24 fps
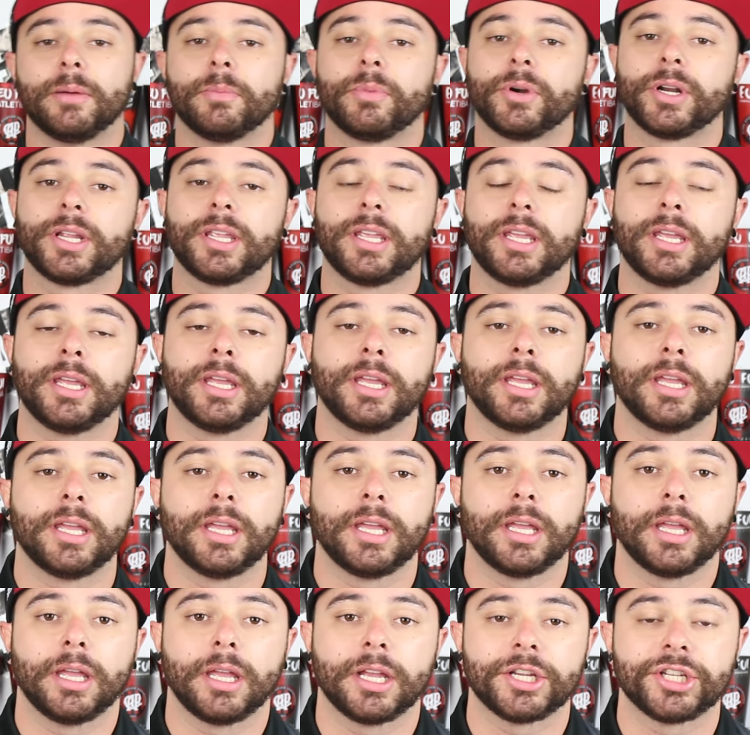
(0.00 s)

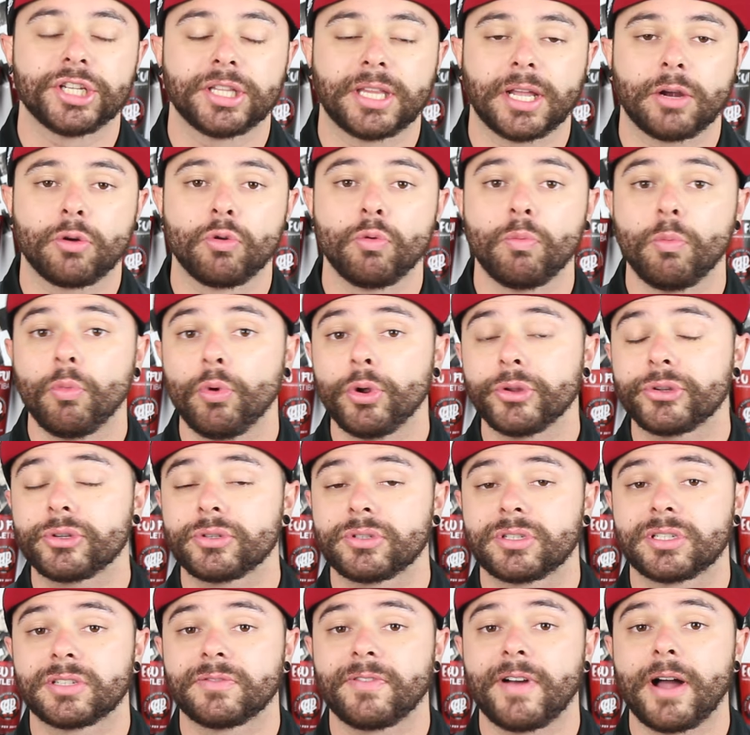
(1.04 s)
Porque a gente tá com muitos
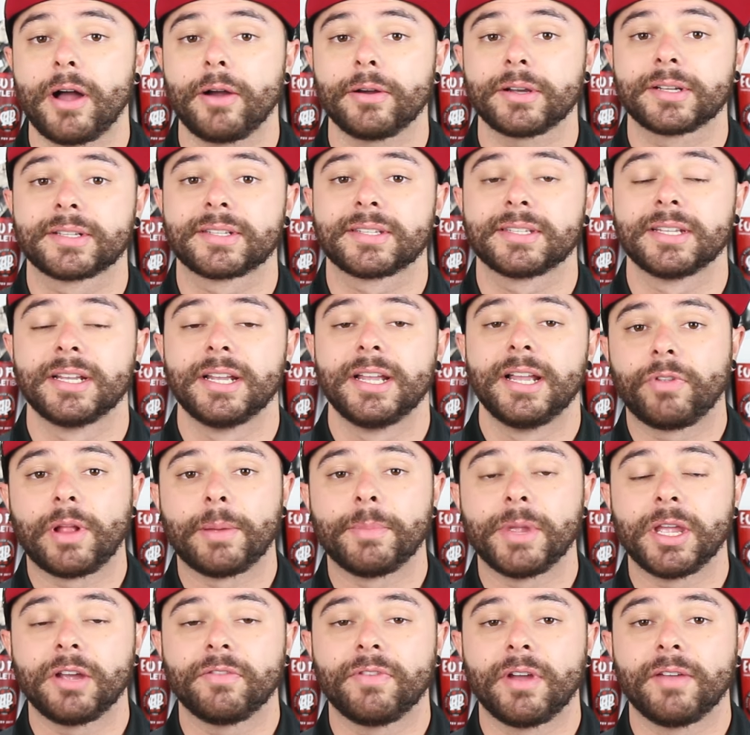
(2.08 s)
desfalques, o
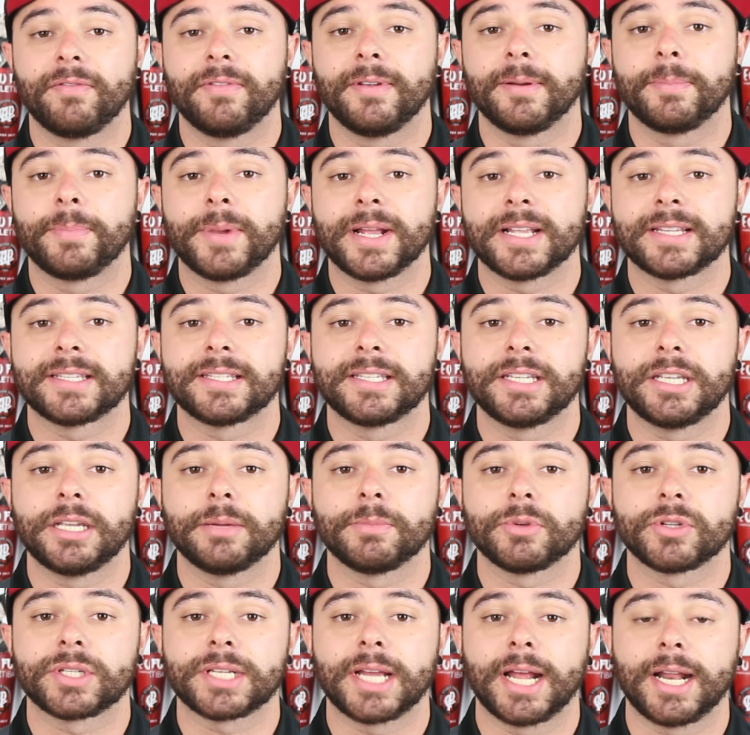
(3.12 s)
Flamengo vai vir para
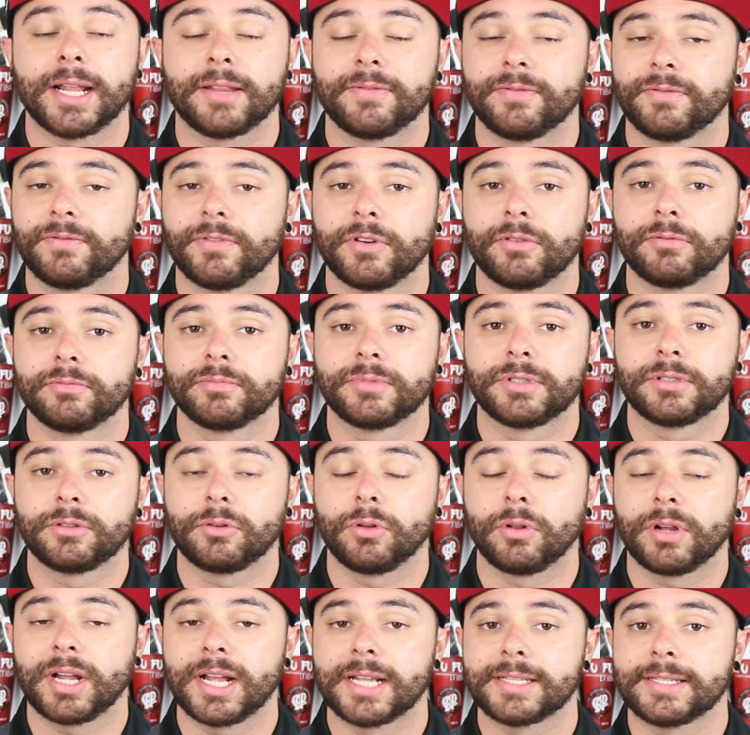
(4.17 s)
cima, os caras vão
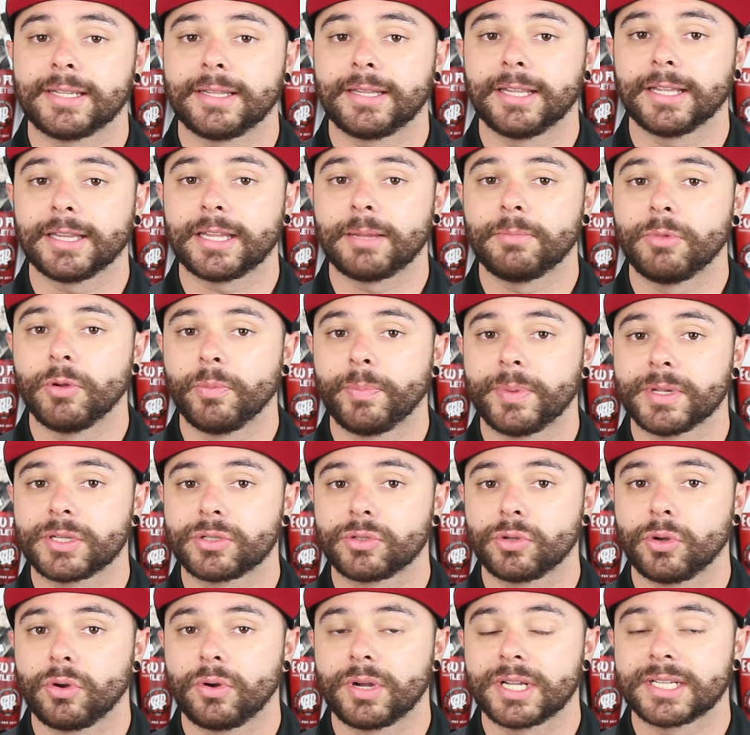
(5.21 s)
colocar 70 mil
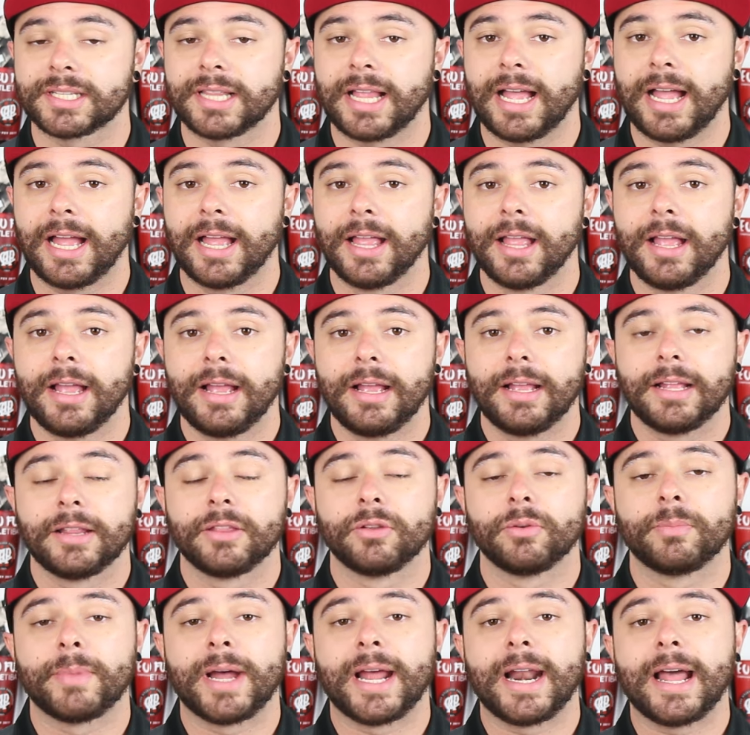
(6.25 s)
pessoas lá
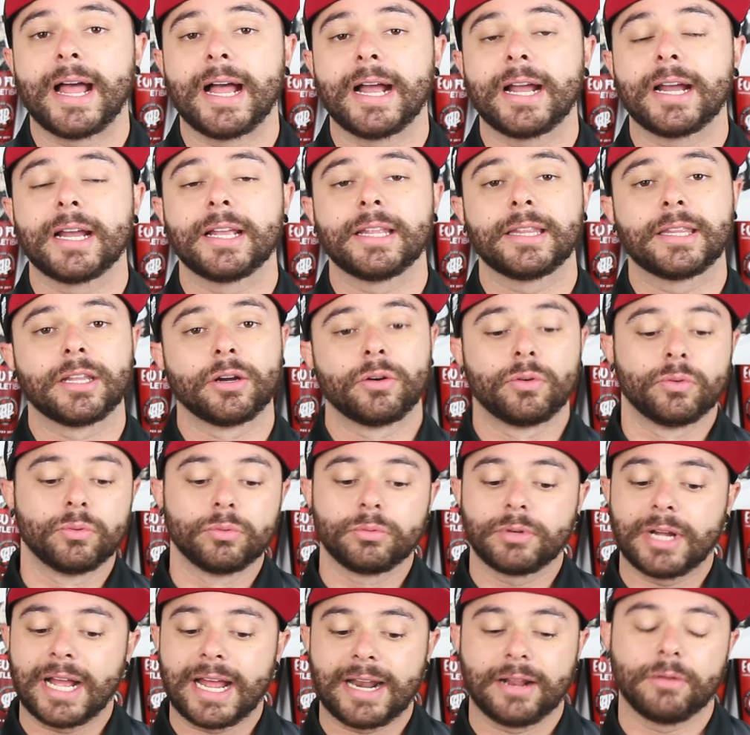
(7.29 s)
no Maraca, então,
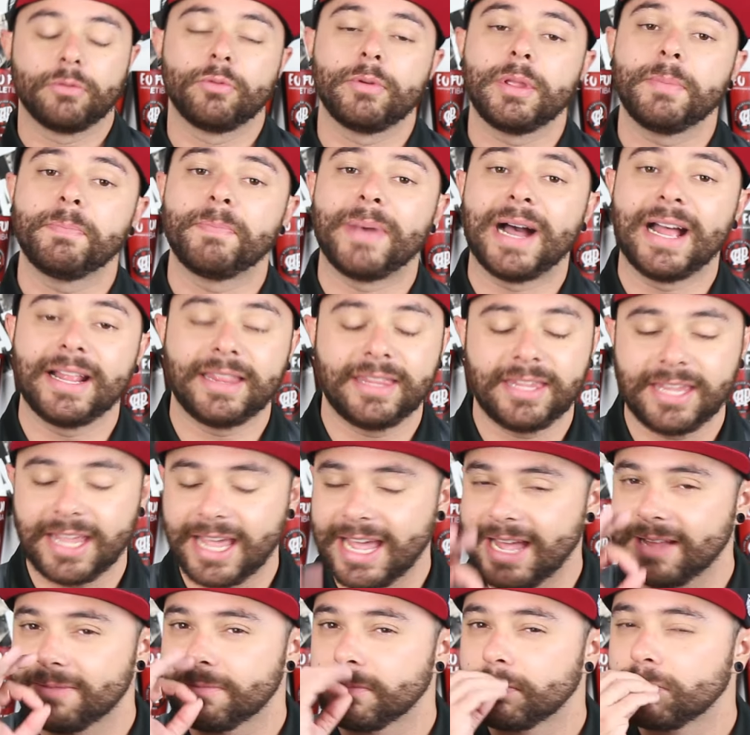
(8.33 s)
cara, um empate
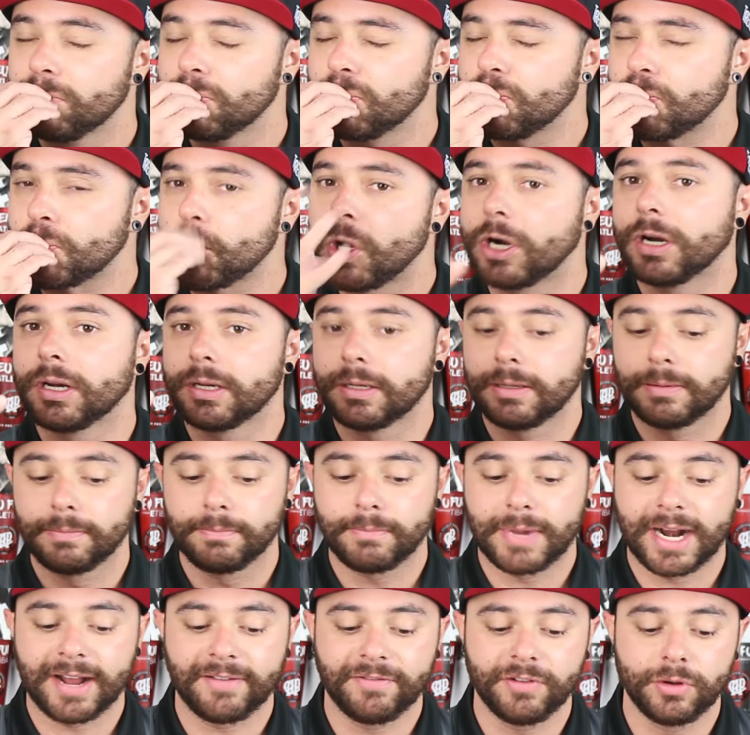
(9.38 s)
é
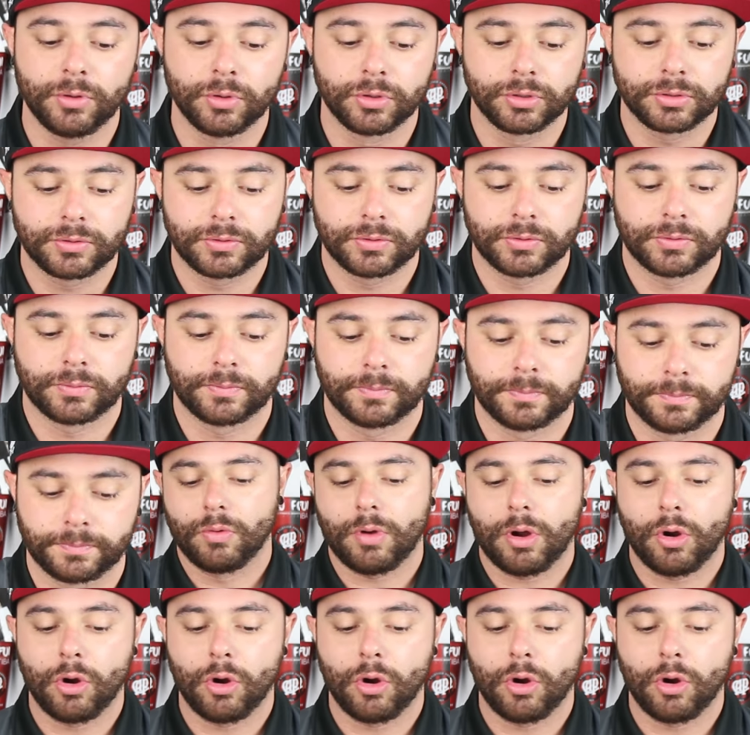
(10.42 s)
maravilhoso. O